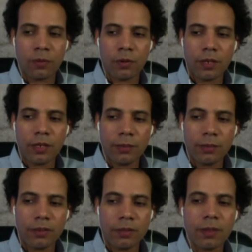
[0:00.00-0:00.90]
أنا كان
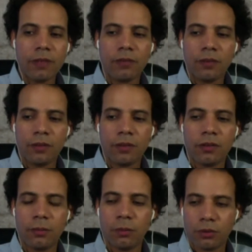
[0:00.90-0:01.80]
بالنسبة لي في
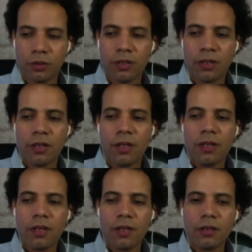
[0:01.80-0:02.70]
البورتريه
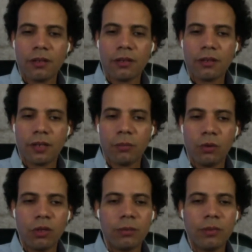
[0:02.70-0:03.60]
آه، كان
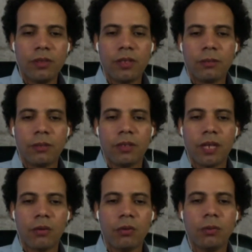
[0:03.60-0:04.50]
ملهم جدا من
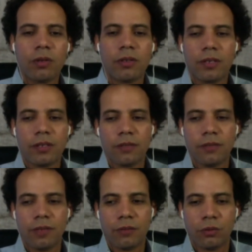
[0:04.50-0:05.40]
اول مره درست فيها
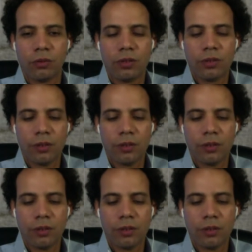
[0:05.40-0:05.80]
في الكليه